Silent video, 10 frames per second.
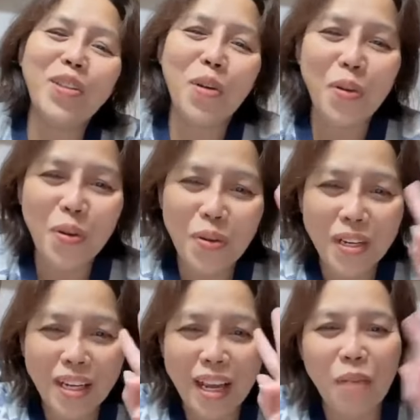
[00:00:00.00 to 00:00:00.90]
joke
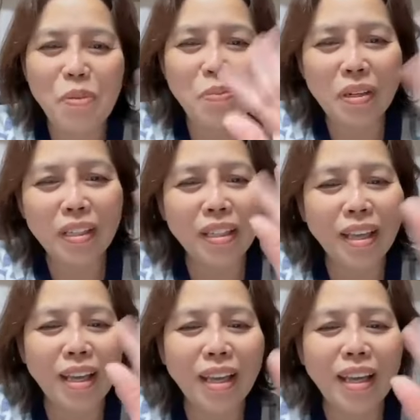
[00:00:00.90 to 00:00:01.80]
only happy
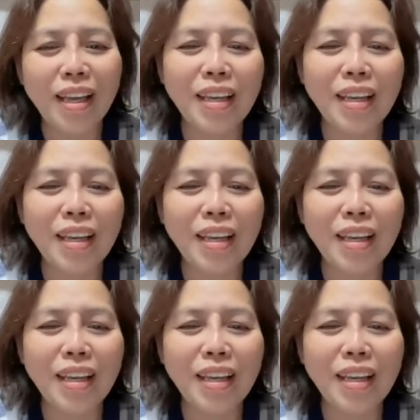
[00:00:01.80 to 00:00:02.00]
birthday